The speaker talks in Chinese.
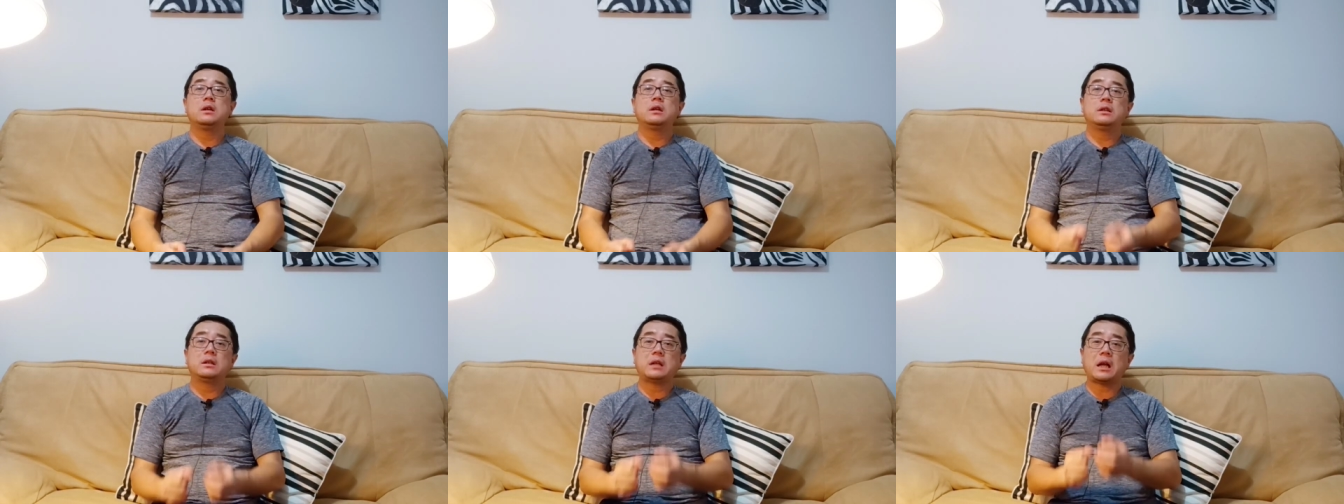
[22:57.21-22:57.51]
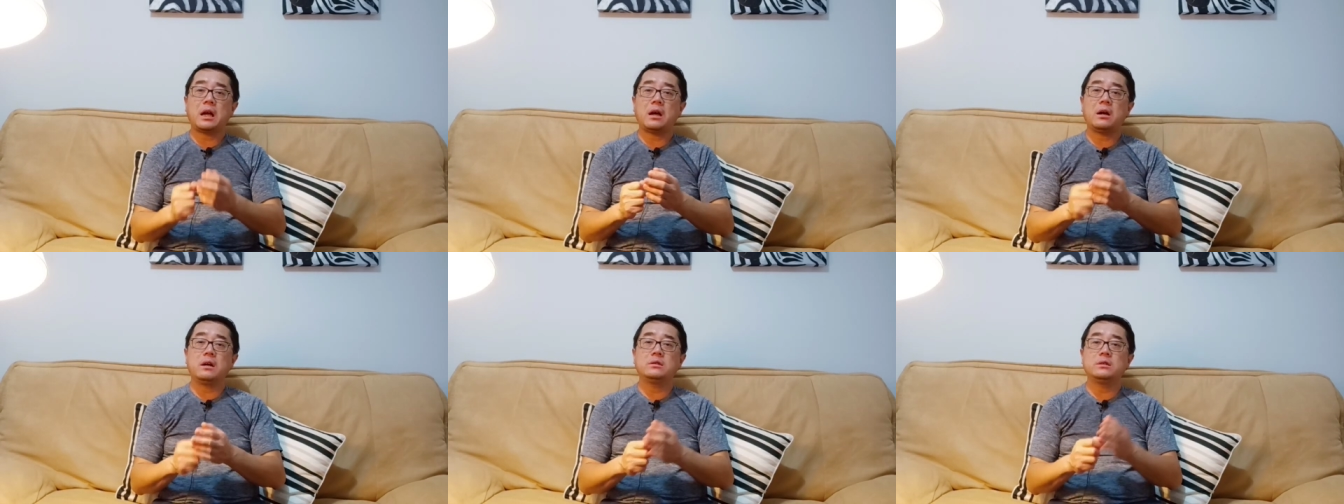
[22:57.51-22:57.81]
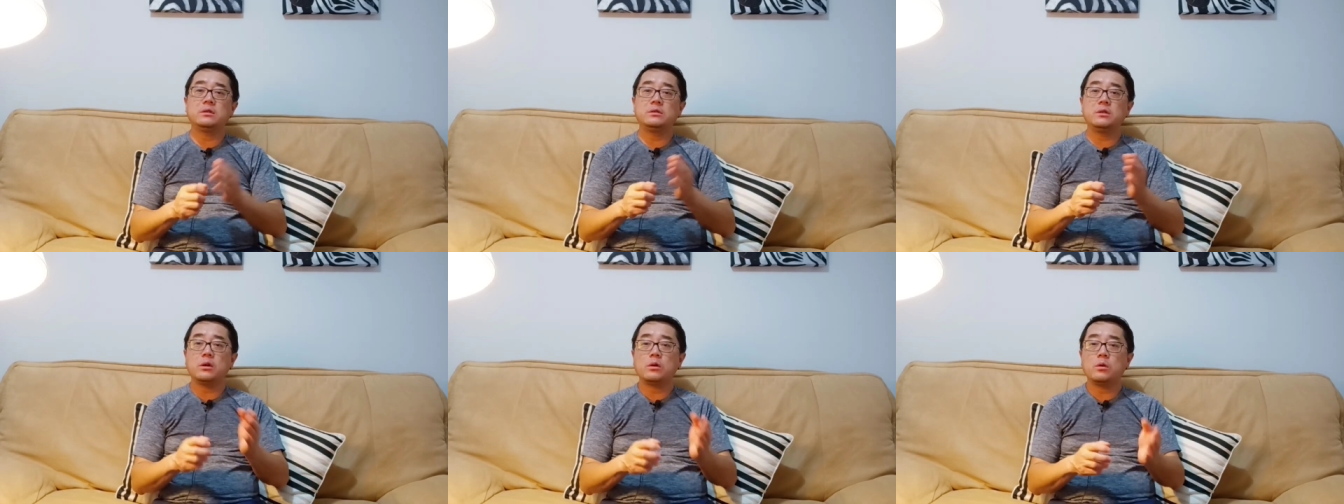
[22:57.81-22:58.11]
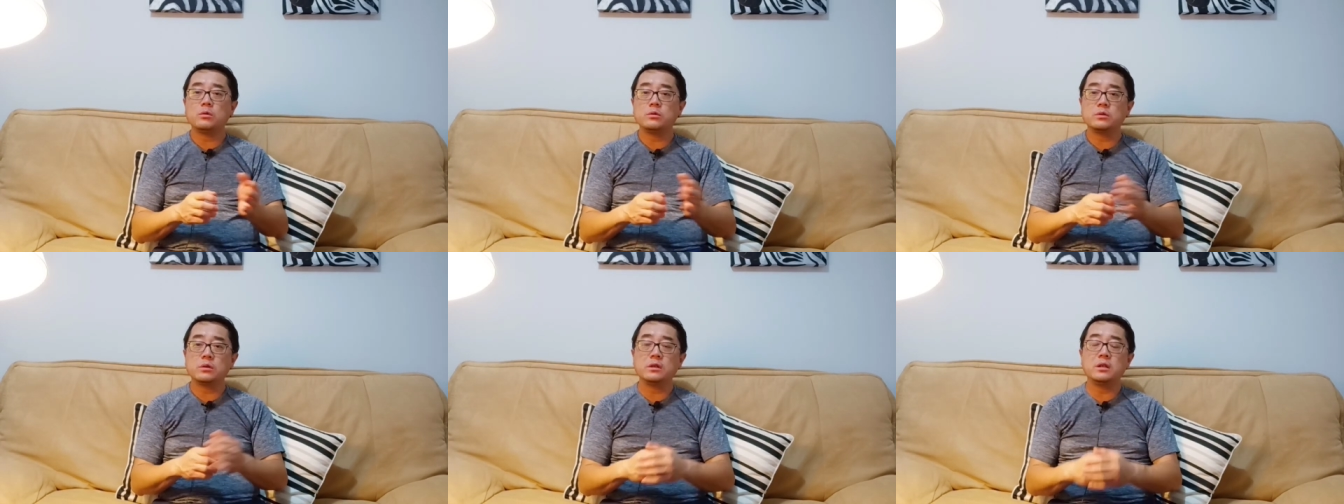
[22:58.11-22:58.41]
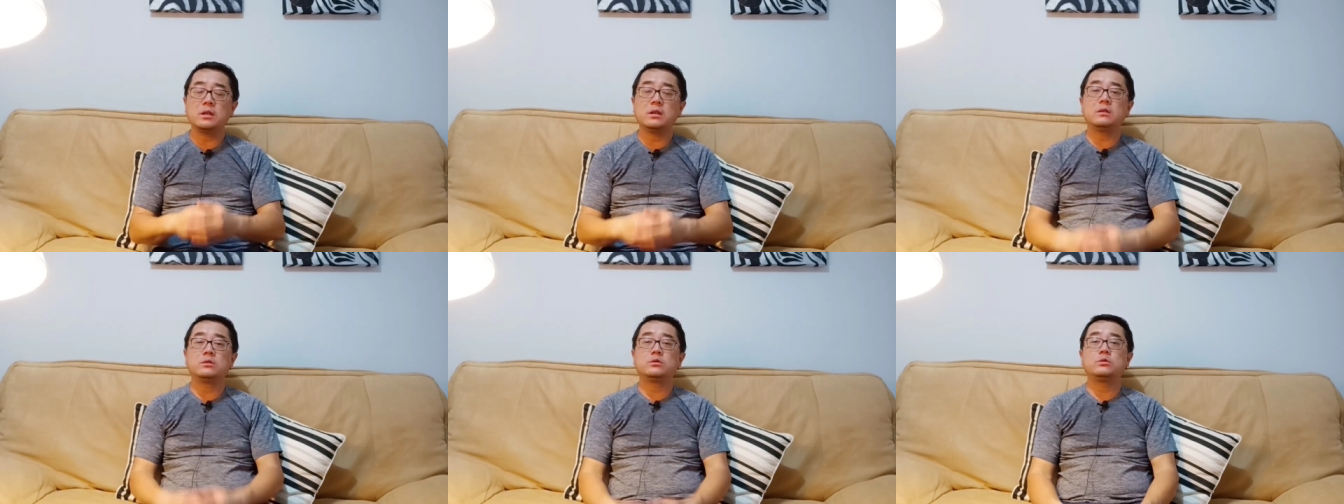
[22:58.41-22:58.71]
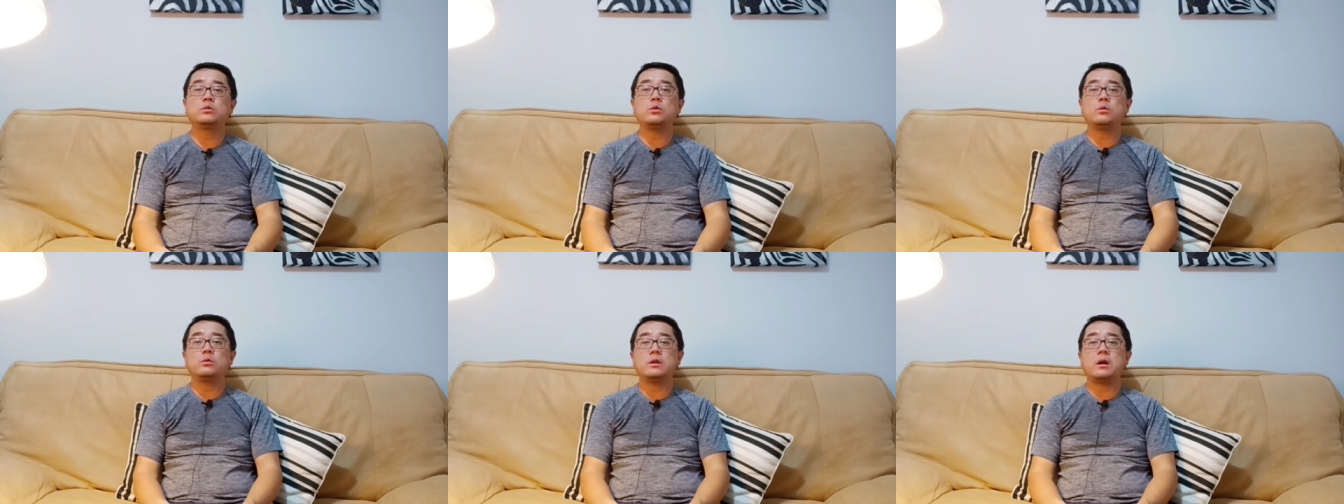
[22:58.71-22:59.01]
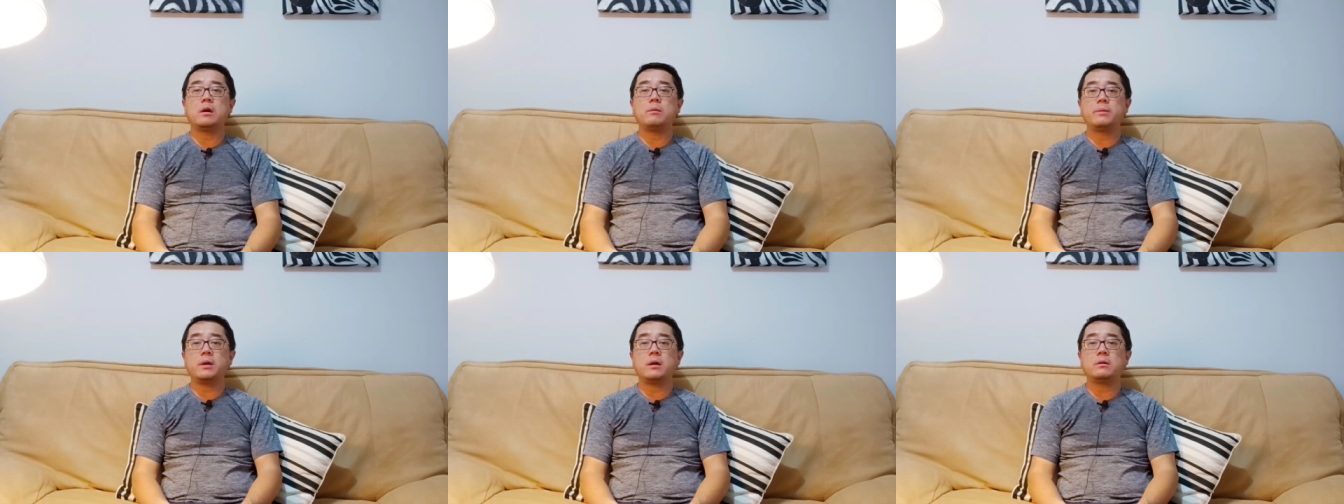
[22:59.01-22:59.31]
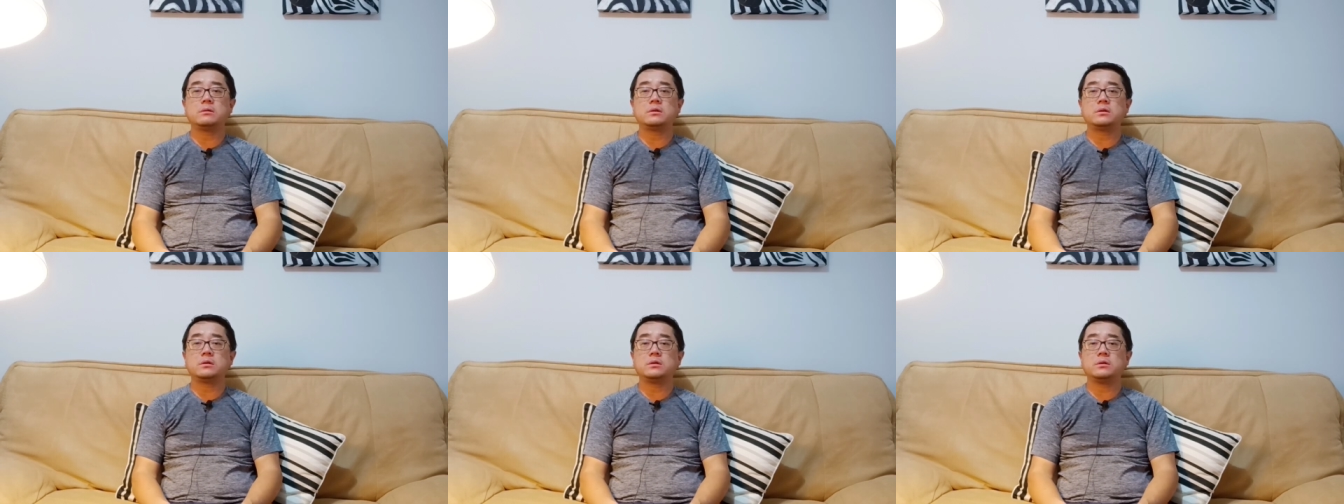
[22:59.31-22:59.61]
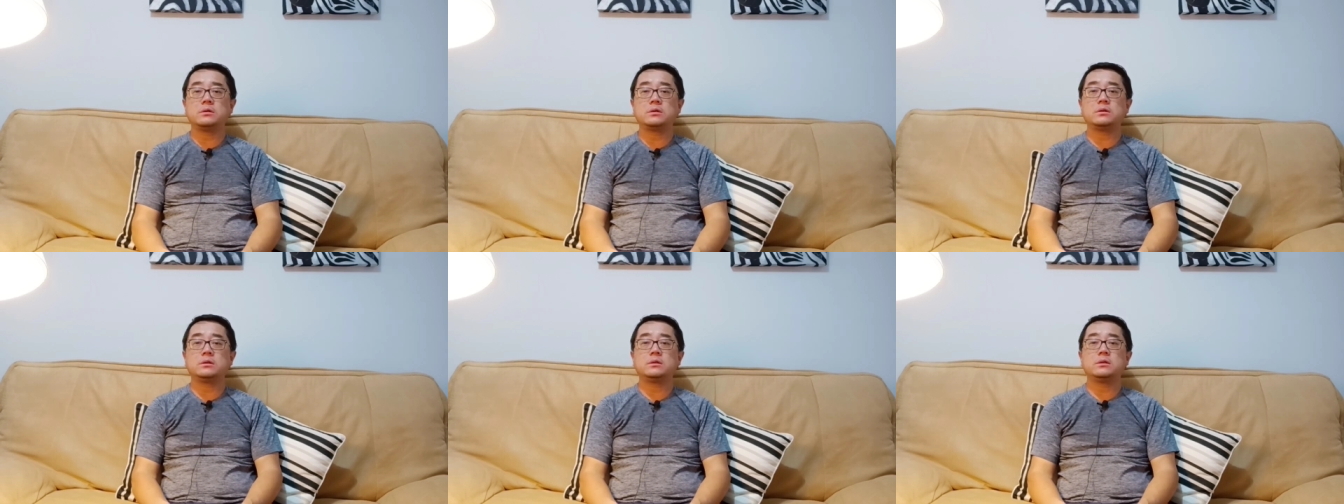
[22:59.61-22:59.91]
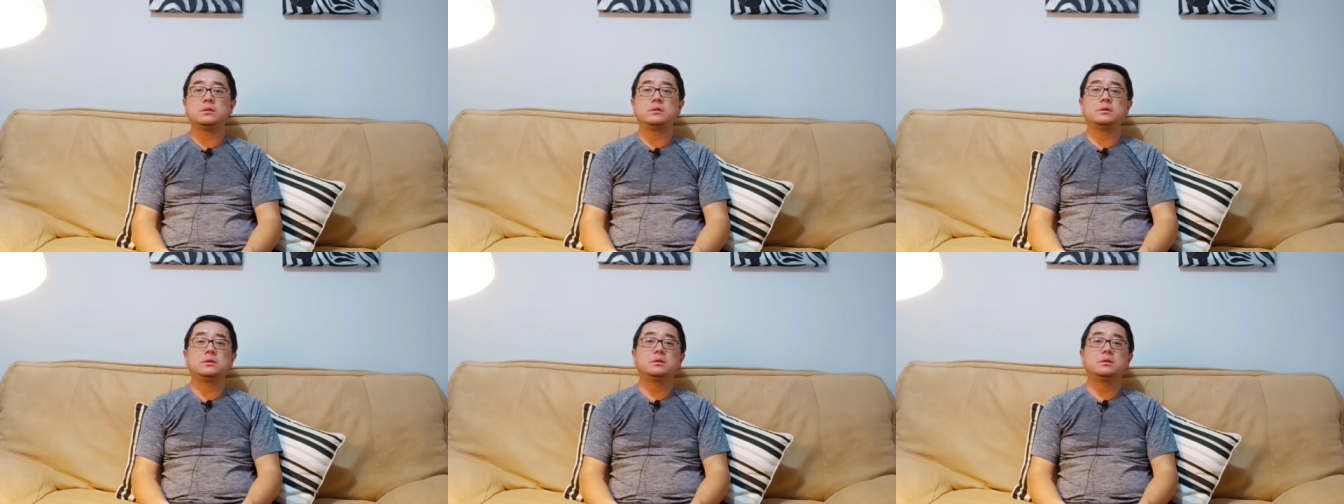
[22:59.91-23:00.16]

他和人类共存的一个重要标志就是。